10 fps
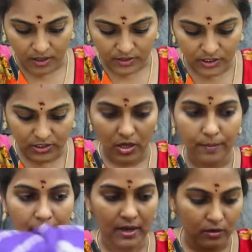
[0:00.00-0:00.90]
జిగ్జాగ్
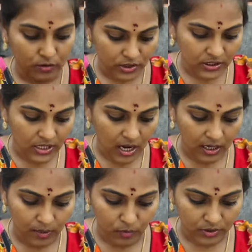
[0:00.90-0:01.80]
ప్యాటర్న్ వచ్చి
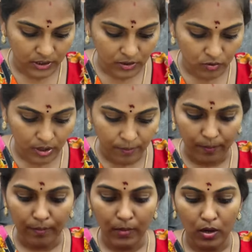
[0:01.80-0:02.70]
చాలా బాగుంది ఇది కూడా
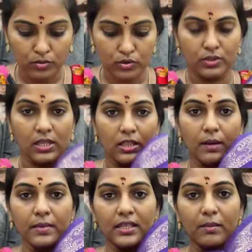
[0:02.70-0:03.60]
బ్లౌజ్ చూసేద్దాం
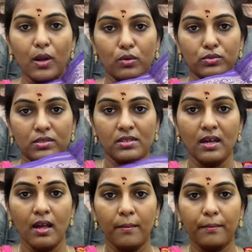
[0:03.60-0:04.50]
ఇది బ్లౌజ్
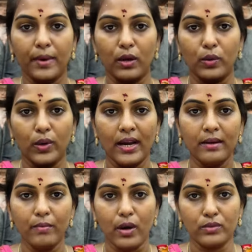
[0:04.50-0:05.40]
పళ్ళు అండ్
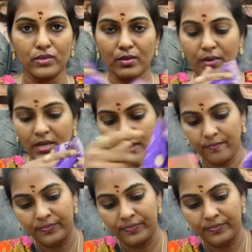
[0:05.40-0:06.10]
బ్లౌజ్ ఓకే